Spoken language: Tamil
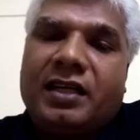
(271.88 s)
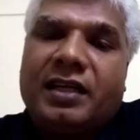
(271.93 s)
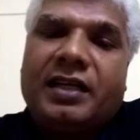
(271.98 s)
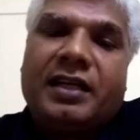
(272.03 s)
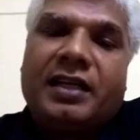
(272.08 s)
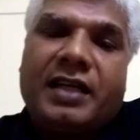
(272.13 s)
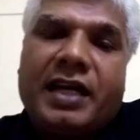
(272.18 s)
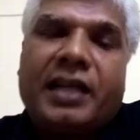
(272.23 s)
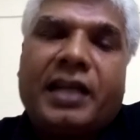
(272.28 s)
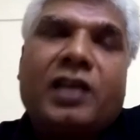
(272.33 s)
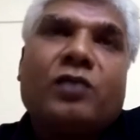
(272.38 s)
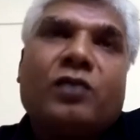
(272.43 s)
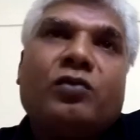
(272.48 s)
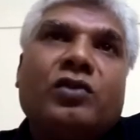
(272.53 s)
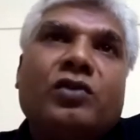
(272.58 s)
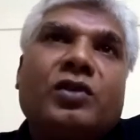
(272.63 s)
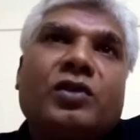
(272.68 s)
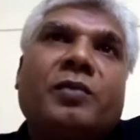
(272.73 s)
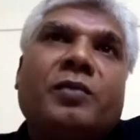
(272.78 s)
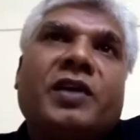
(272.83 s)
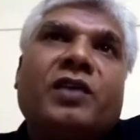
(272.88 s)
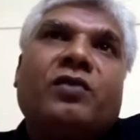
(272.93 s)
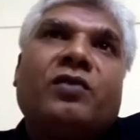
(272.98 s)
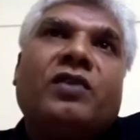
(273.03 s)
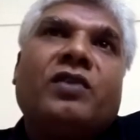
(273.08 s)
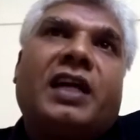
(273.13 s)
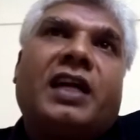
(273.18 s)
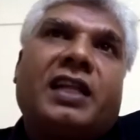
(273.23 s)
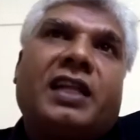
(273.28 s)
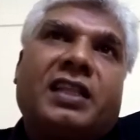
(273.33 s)

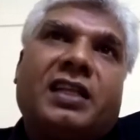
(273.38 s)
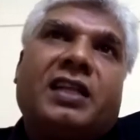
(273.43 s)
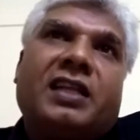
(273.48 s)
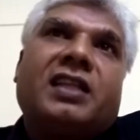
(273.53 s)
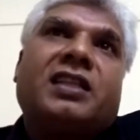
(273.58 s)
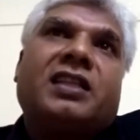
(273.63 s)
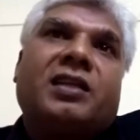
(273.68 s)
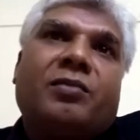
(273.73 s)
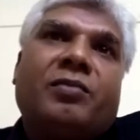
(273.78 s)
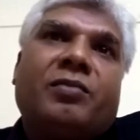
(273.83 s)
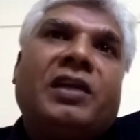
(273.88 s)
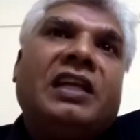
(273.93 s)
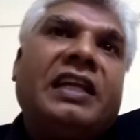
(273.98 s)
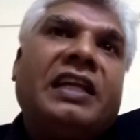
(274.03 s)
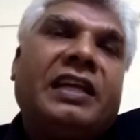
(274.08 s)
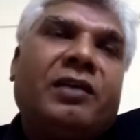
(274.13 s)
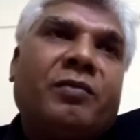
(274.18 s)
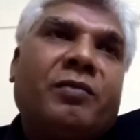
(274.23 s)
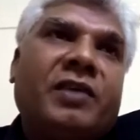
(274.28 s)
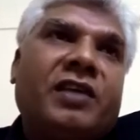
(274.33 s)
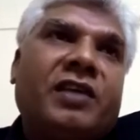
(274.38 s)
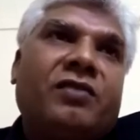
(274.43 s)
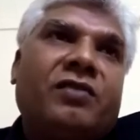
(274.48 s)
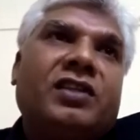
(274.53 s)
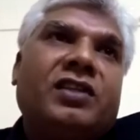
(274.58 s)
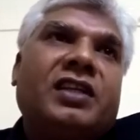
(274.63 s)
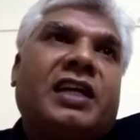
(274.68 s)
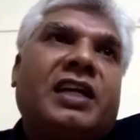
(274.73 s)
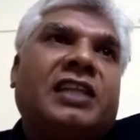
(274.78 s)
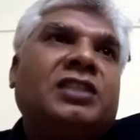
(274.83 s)
நகர்வுக்குமேவும் அடுத்தடுத்த பில்லுக்குமே
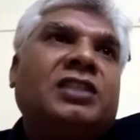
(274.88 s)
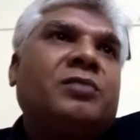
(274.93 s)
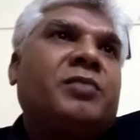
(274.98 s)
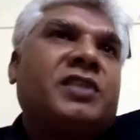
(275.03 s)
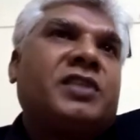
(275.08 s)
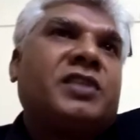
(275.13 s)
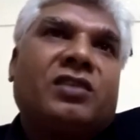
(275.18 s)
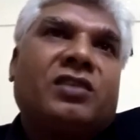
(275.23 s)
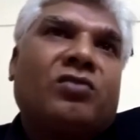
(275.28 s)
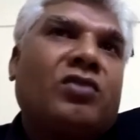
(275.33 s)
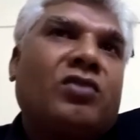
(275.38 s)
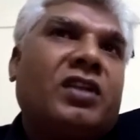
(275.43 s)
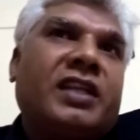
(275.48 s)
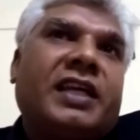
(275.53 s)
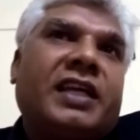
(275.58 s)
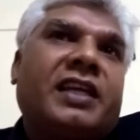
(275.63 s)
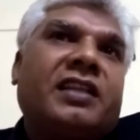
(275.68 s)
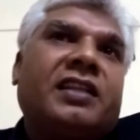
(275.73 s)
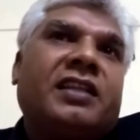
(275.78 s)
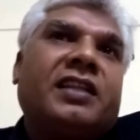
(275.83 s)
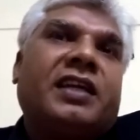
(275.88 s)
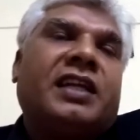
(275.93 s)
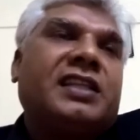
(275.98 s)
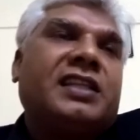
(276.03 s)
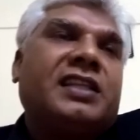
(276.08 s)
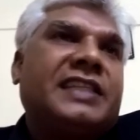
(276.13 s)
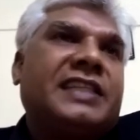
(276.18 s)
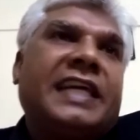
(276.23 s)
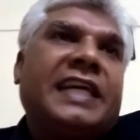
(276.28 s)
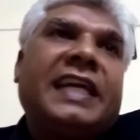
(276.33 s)
வந்து அஞ்சு பர்சன்ட்குள்ளதான் இருந்தது
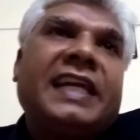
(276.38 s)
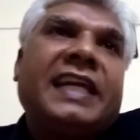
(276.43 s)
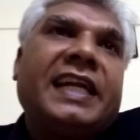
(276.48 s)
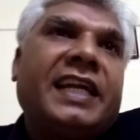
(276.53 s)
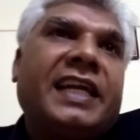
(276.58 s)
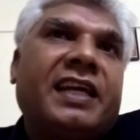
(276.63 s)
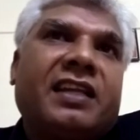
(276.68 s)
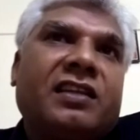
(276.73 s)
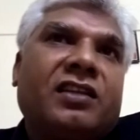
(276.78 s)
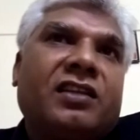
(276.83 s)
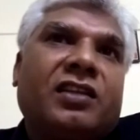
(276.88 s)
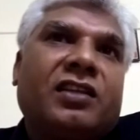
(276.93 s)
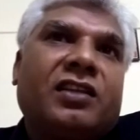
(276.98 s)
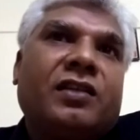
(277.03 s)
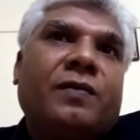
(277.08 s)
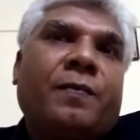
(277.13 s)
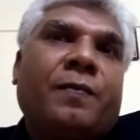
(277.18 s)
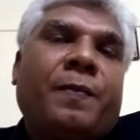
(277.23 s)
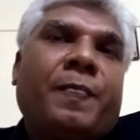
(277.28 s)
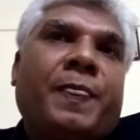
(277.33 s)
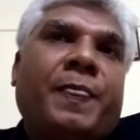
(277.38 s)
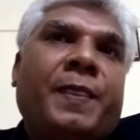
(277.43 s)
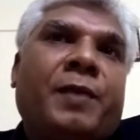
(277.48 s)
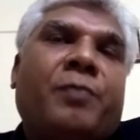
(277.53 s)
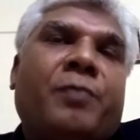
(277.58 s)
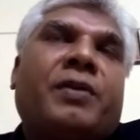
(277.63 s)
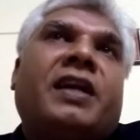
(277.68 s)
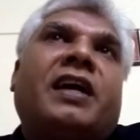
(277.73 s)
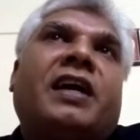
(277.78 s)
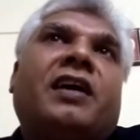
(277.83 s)
அது ஸ்டாண்டர்டா இருந்தது
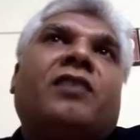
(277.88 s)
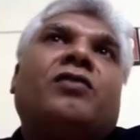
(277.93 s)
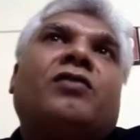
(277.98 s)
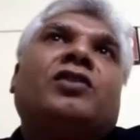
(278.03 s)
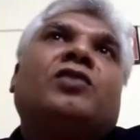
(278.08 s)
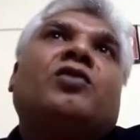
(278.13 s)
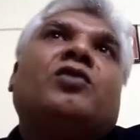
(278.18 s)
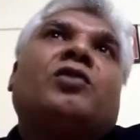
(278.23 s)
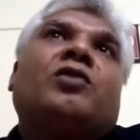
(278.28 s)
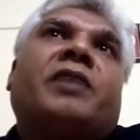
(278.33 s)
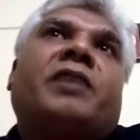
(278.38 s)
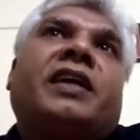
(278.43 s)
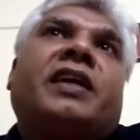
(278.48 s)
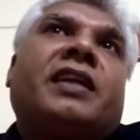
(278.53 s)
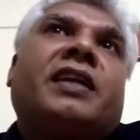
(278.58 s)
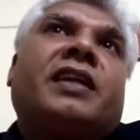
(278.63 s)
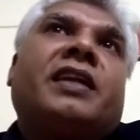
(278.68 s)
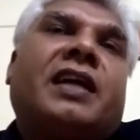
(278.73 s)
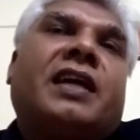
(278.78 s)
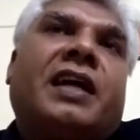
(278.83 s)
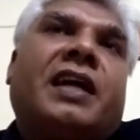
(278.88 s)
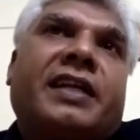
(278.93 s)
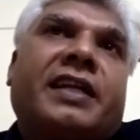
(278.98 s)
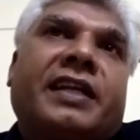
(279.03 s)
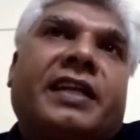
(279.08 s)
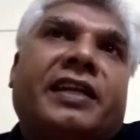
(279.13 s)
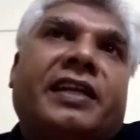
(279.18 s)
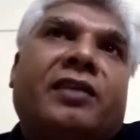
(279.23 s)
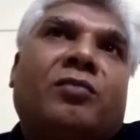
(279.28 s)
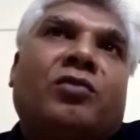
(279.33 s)
இப்ப நான் வந்து ஒரு பையர்ட்ட
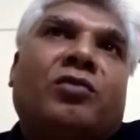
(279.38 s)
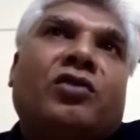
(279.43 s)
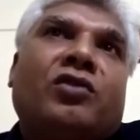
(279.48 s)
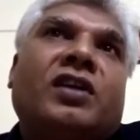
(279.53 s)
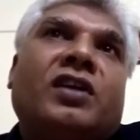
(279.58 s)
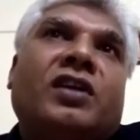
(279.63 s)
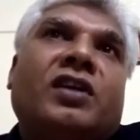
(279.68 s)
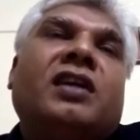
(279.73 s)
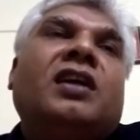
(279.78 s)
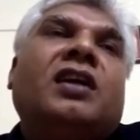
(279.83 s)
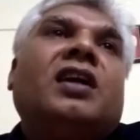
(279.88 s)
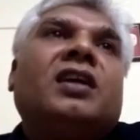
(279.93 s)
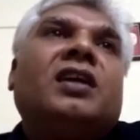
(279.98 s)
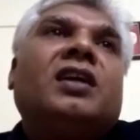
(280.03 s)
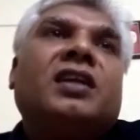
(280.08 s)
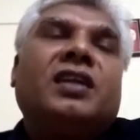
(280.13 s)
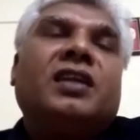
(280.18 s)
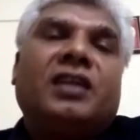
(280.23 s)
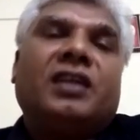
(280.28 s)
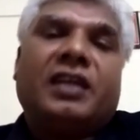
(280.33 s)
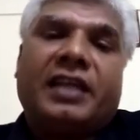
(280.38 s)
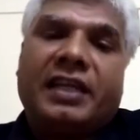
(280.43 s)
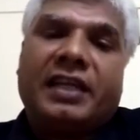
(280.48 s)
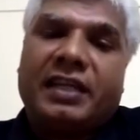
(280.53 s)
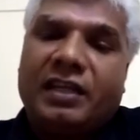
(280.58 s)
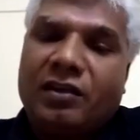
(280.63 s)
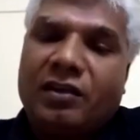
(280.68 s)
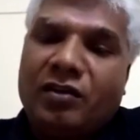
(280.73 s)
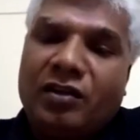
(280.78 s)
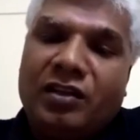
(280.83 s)
ஆர்டர் எடுக்கும் போது
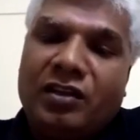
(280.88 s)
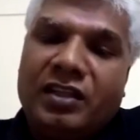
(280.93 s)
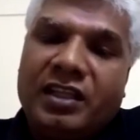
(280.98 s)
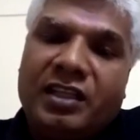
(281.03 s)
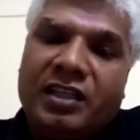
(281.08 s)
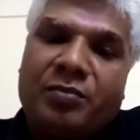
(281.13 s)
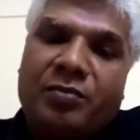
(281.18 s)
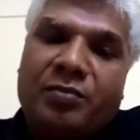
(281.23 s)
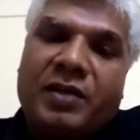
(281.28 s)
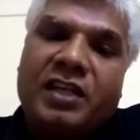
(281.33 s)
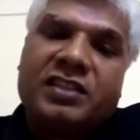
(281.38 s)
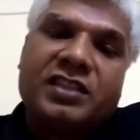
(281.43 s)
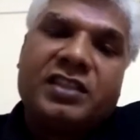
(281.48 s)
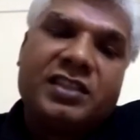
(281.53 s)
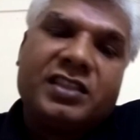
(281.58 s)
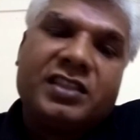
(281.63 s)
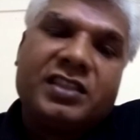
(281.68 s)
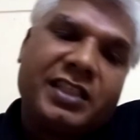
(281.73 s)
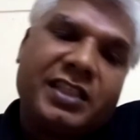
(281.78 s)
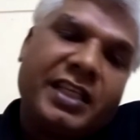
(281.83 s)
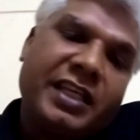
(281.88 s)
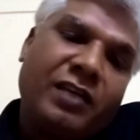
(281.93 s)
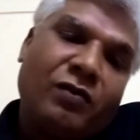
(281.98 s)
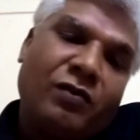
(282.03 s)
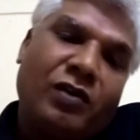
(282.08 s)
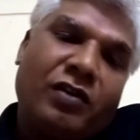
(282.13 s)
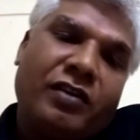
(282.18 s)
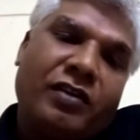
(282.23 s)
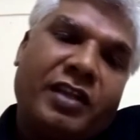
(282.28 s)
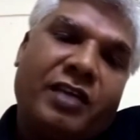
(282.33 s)
எனக்கு இந்த ப்ராசஸிங்க்கு
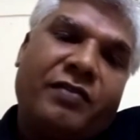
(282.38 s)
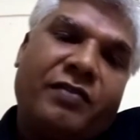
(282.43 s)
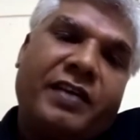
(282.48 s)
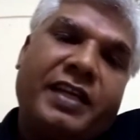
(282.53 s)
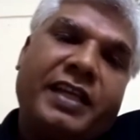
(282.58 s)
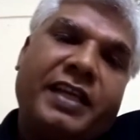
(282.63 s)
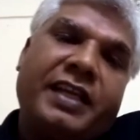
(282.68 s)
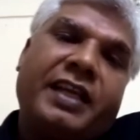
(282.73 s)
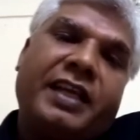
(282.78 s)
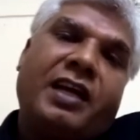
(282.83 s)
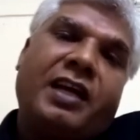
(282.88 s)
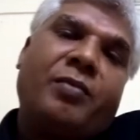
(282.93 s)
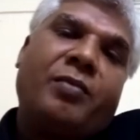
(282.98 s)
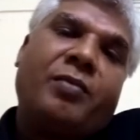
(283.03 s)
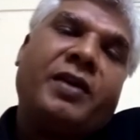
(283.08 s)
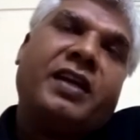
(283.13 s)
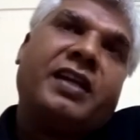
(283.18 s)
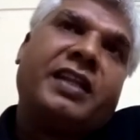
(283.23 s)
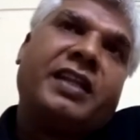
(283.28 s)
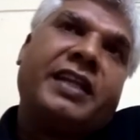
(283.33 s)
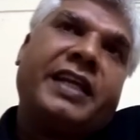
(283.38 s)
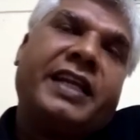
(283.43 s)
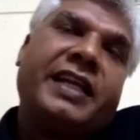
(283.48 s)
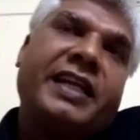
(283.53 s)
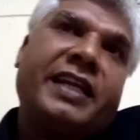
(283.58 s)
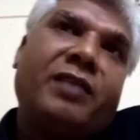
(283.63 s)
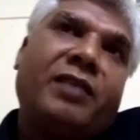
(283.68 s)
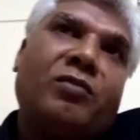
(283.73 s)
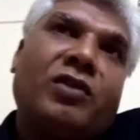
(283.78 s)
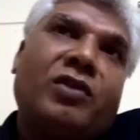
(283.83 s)
இவ்வளவுதான் வரி அப்படின்றது
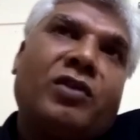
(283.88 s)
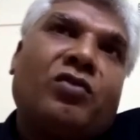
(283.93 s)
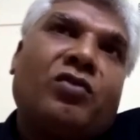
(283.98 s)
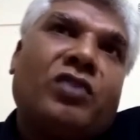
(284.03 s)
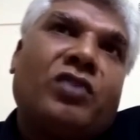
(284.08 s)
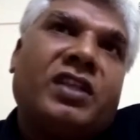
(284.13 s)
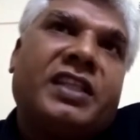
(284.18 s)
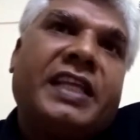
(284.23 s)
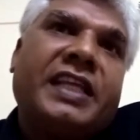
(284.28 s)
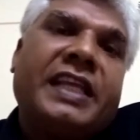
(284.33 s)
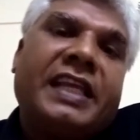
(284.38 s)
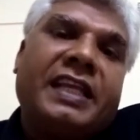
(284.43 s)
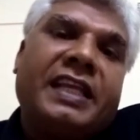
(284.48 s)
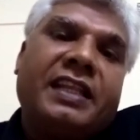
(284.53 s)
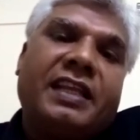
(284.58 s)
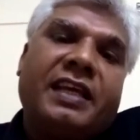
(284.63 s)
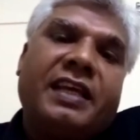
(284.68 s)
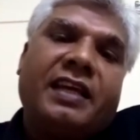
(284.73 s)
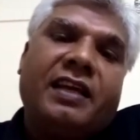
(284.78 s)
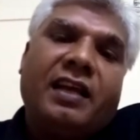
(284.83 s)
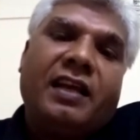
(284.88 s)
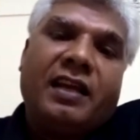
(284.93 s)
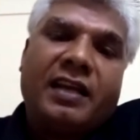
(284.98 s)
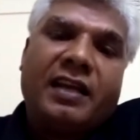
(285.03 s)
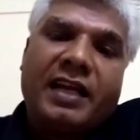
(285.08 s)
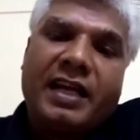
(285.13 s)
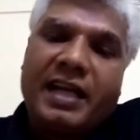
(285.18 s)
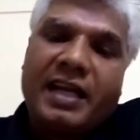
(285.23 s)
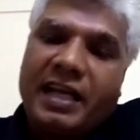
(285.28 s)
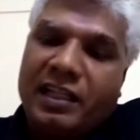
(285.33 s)
ஏற்கனவே முன்னக்கூடி தெரியுது
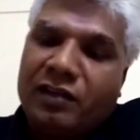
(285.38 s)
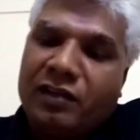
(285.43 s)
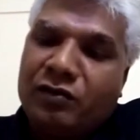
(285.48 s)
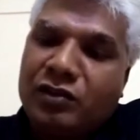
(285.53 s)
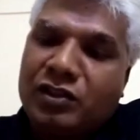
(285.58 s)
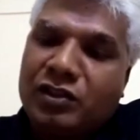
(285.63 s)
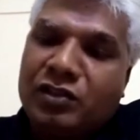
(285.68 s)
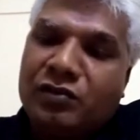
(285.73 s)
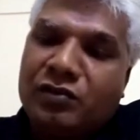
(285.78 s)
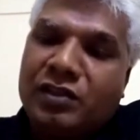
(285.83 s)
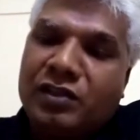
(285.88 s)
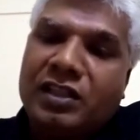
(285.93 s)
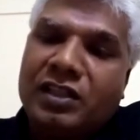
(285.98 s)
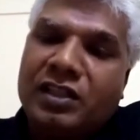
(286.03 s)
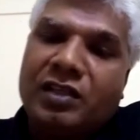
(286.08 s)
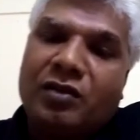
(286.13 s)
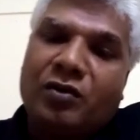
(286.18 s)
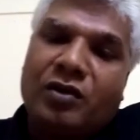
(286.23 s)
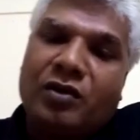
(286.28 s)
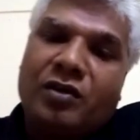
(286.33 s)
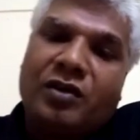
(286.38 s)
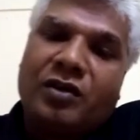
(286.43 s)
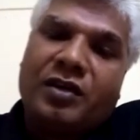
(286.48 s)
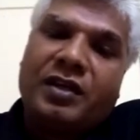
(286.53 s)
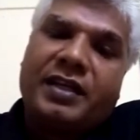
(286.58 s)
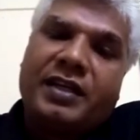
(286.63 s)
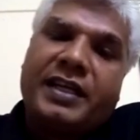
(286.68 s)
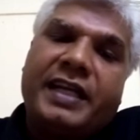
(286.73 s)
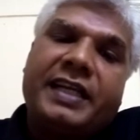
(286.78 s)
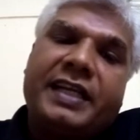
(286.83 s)
நான் அதை வச்சு வந்து ஒரு
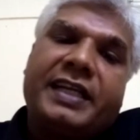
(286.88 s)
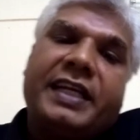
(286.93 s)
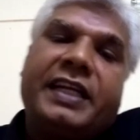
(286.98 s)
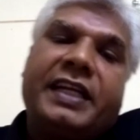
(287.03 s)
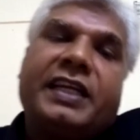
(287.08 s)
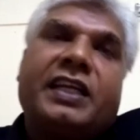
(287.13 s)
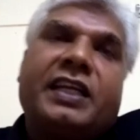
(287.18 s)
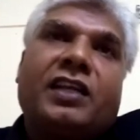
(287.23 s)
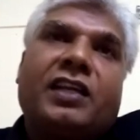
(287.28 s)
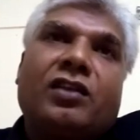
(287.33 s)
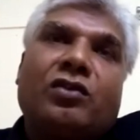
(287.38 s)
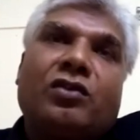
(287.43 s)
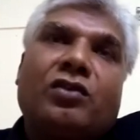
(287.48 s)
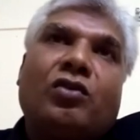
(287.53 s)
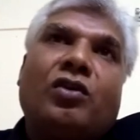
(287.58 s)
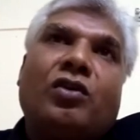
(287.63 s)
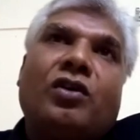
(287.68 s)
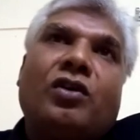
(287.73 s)
ரேட் எடுக்கிறதுக்கோ